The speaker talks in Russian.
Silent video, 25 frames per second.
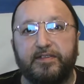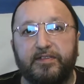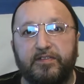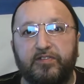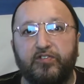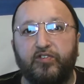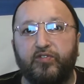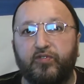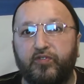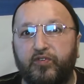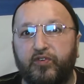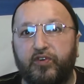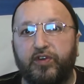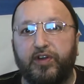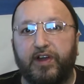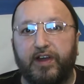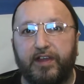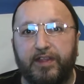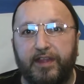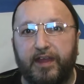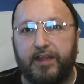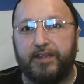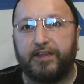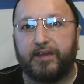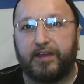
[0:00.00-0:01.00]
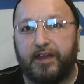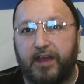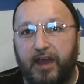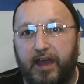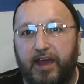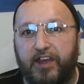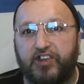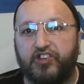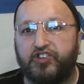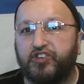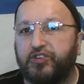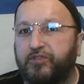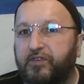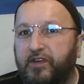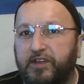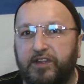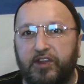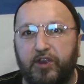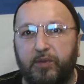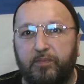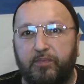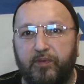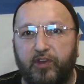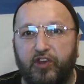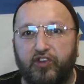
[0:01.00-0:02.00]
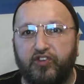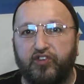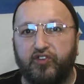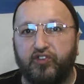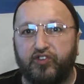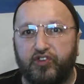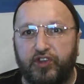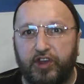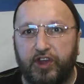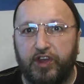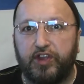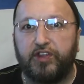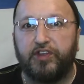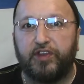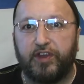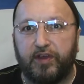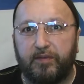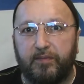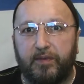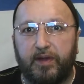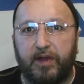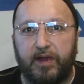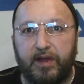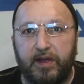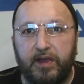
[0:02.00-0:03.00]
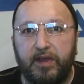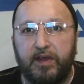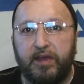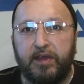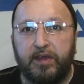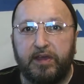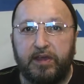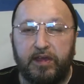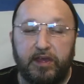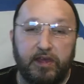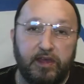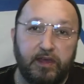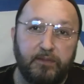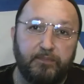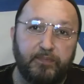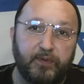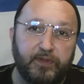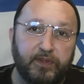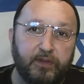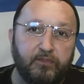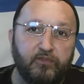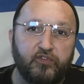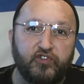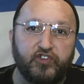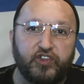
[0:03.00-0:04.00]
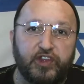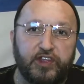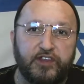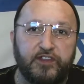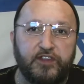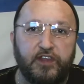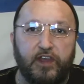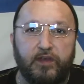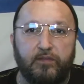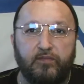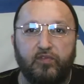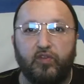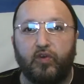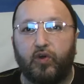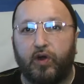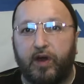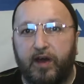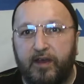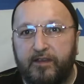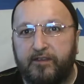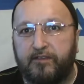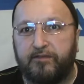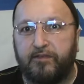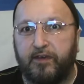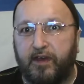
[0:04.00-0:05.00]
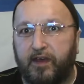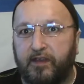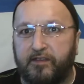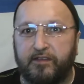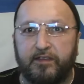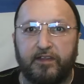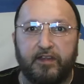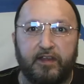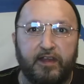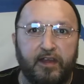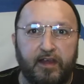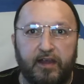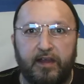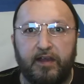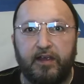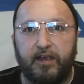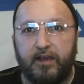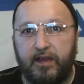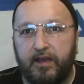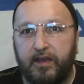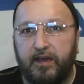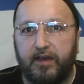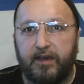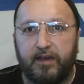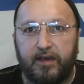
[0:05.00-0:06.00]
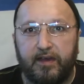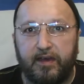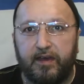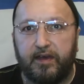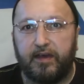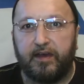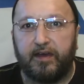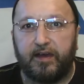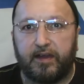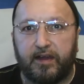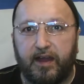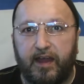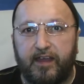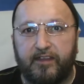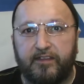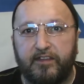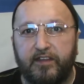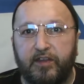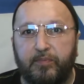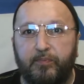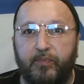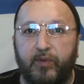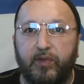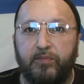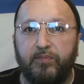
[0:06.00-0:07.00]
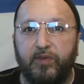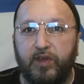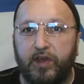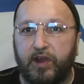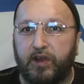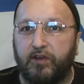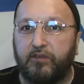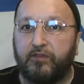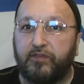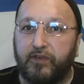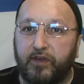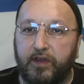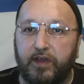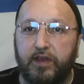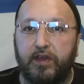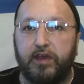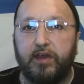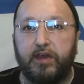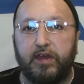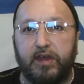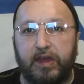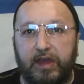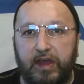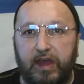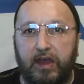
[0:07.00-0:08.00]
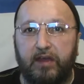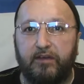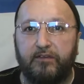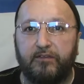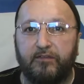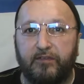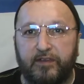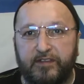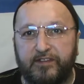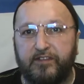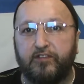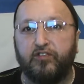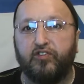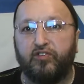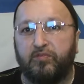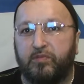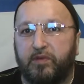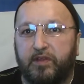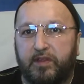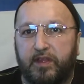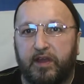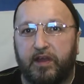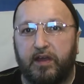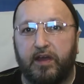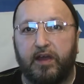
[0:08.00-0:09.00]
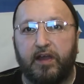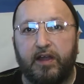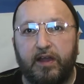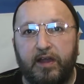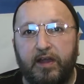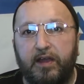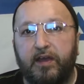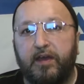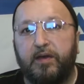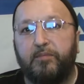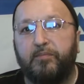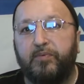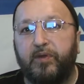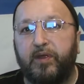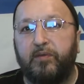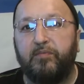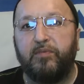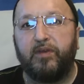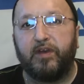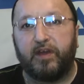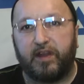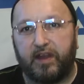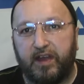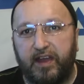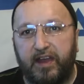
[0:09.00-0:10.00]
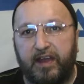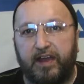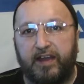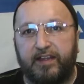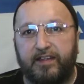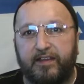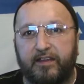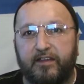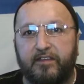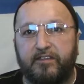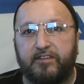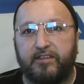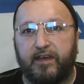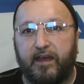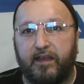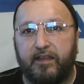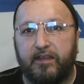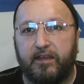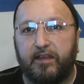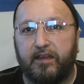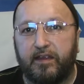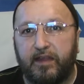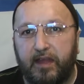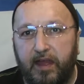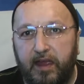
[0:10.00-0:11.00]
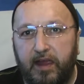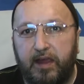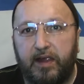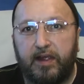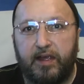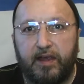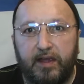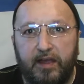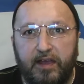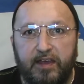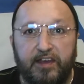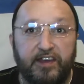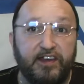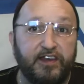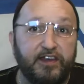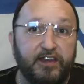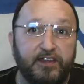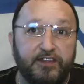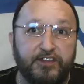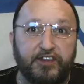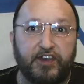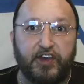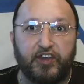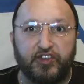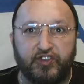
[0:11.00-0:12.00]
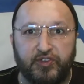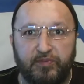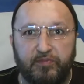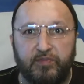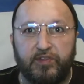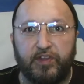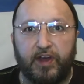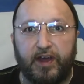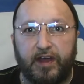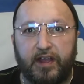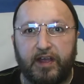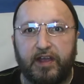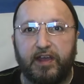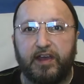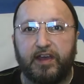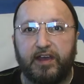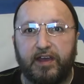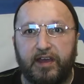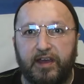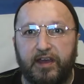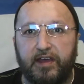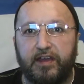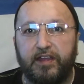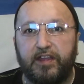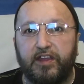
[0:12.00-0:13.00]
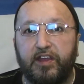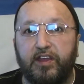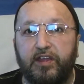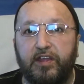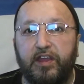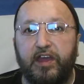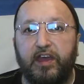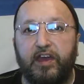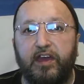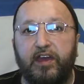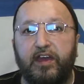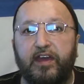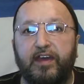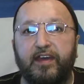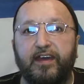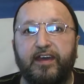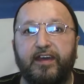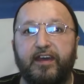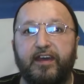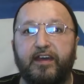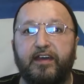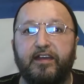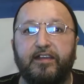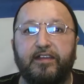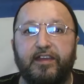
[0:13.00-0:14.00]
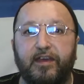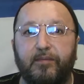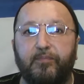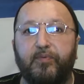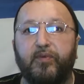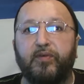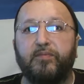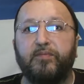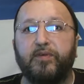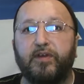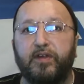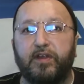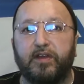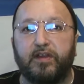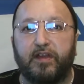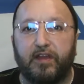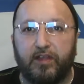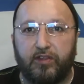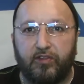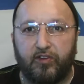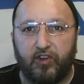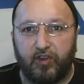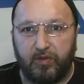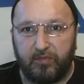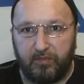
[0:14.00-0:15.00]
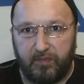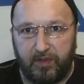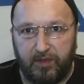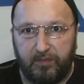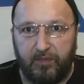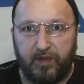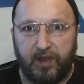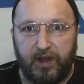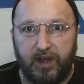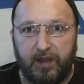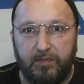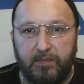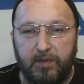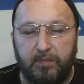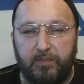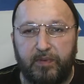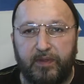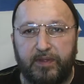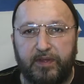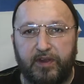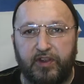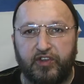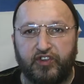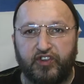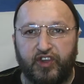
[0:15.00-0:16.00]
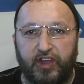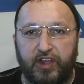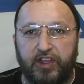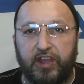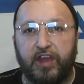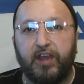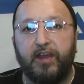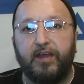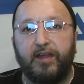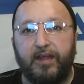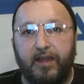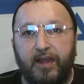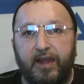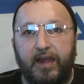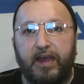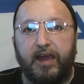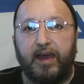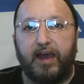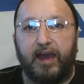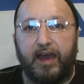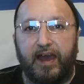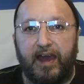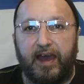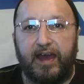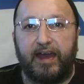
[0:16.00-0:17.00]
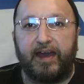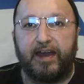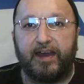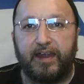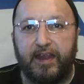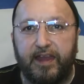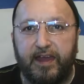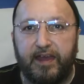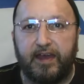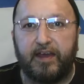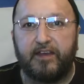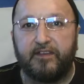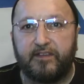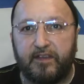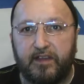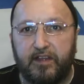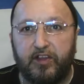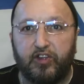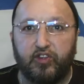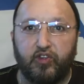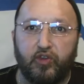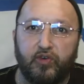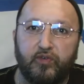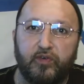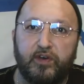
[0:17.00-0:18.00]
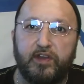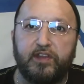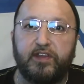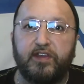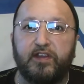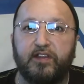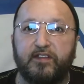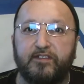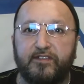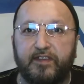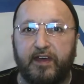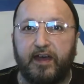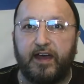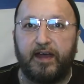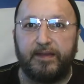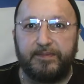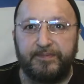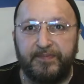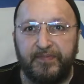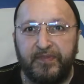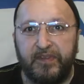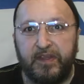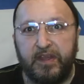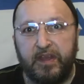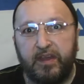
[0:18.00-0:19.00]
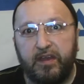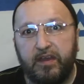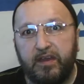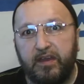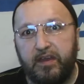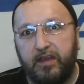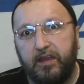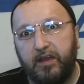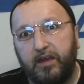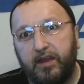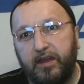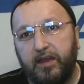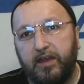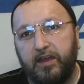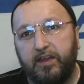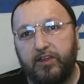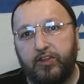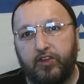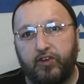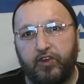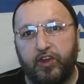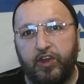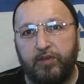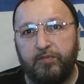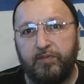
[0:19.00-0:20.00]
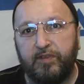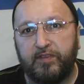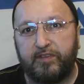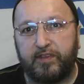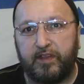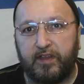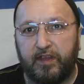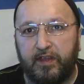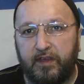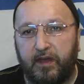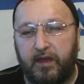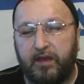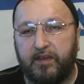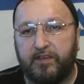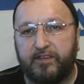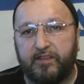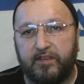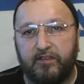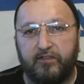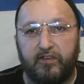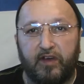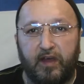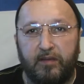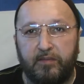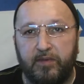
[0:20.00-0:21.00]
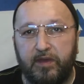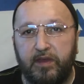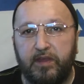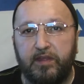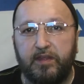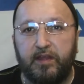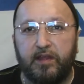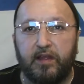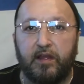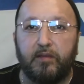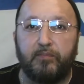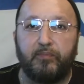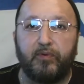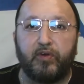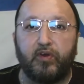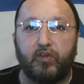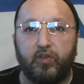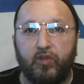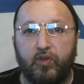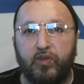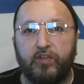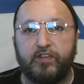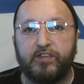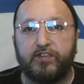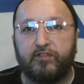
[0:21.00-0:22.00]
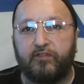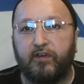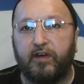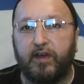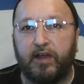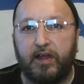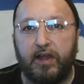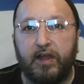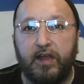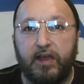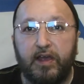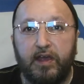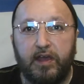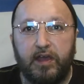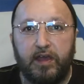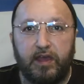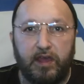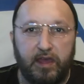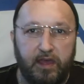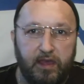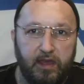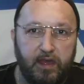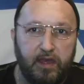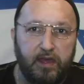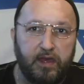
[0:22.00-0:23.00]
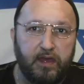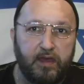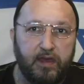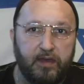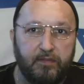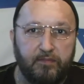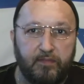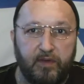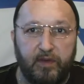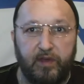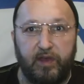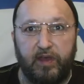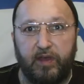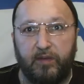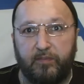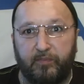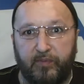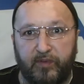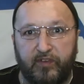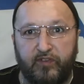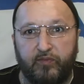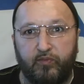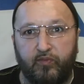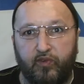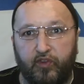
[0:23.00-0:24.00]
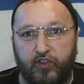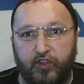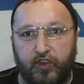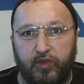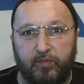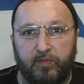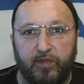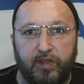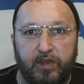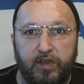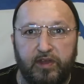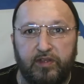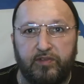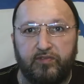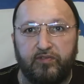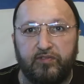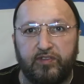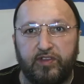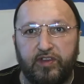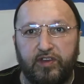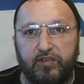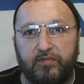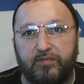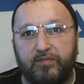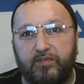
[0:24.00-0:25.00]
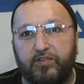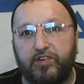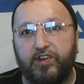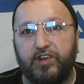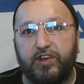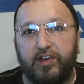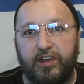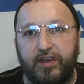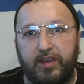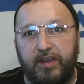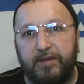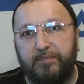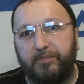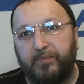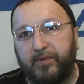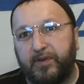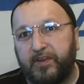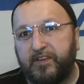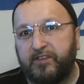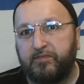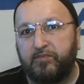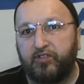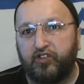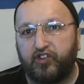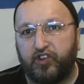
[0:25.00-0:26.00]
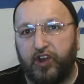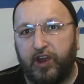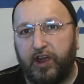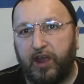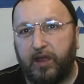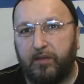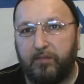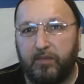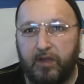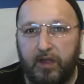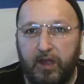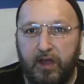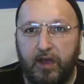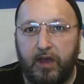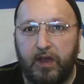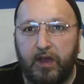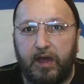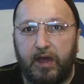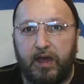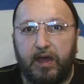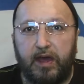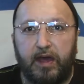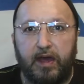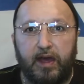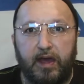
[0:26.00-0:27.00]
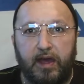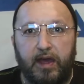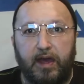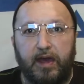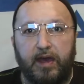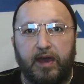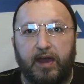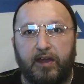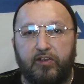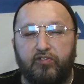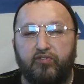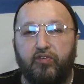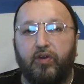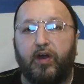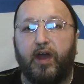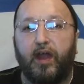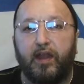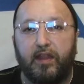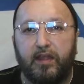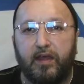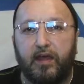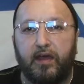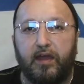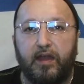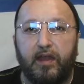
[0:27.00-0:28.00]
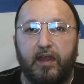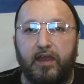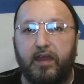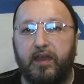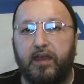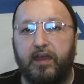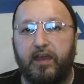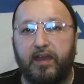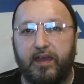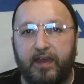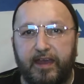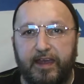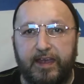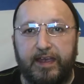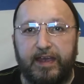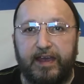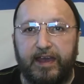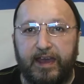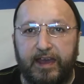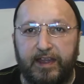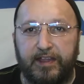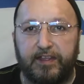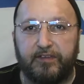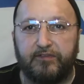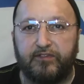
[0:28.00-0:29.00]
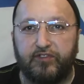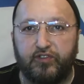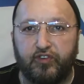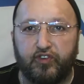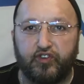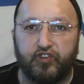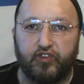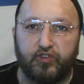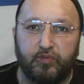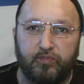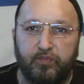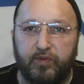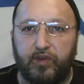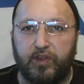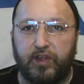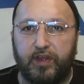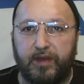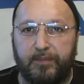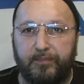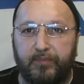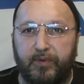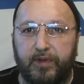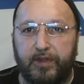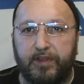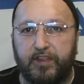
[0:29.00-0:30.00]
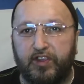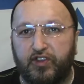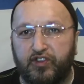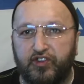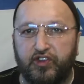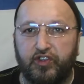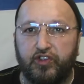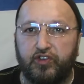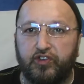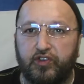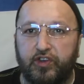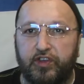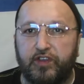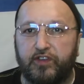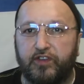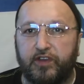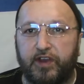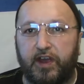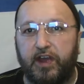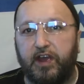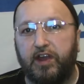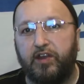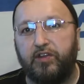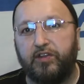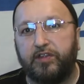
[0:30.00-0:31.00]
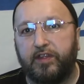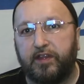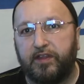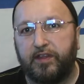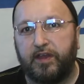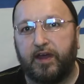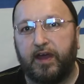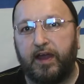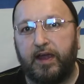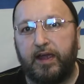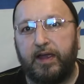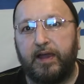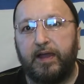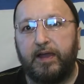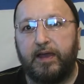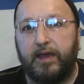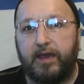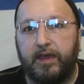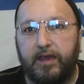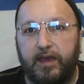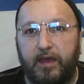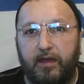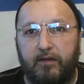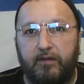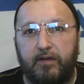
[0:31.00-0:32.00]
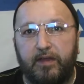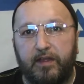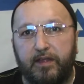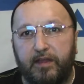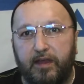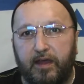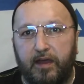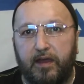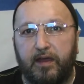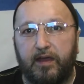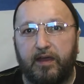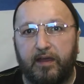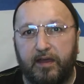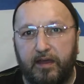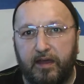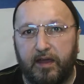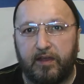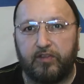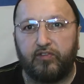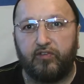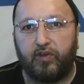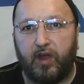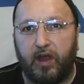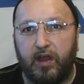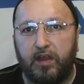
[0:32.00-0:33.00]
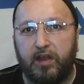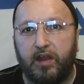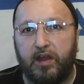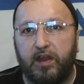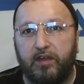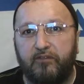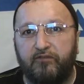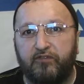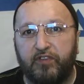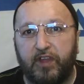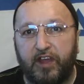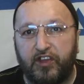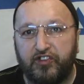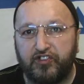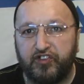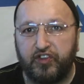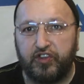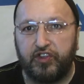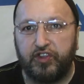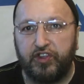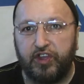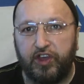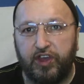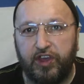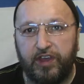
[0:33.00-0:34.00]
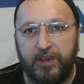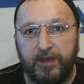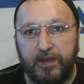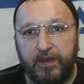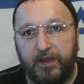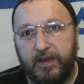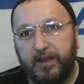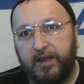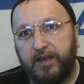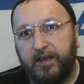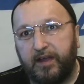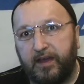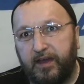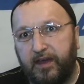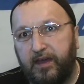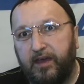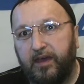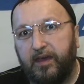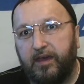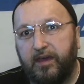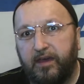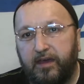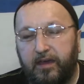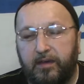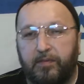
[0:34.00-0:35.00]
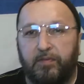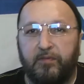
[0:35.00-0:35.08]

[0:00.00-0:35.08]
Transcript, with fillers: ну, она такая животрепещущая тема, и потому что с ней много связано э, разных примеров, и э, в основном это примеры отрицательные, э, скажем так, не, не те примеры, которые мы могли бы подражать. Грех золотого тельца или другими словами идолопоклонство. И мы посмотрим на эту тему и поразмышляем, актуально ли это все, что было по отношению к Израилю тогда, явлено, актуально ли в наши дни. Э,